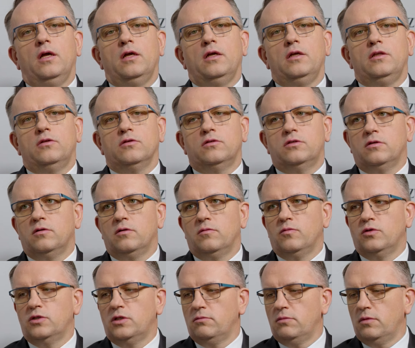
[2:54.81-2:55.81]
i to, co
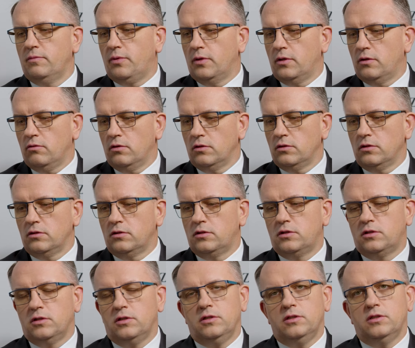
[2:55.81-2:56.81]
możemy pochłonąć,
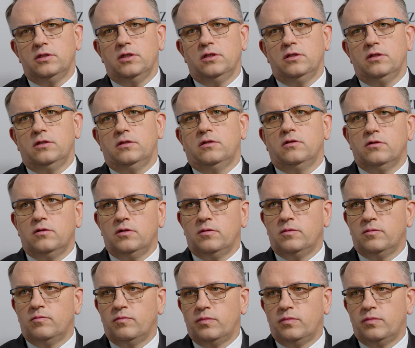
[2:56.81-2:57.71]
czyli z jednej strony e,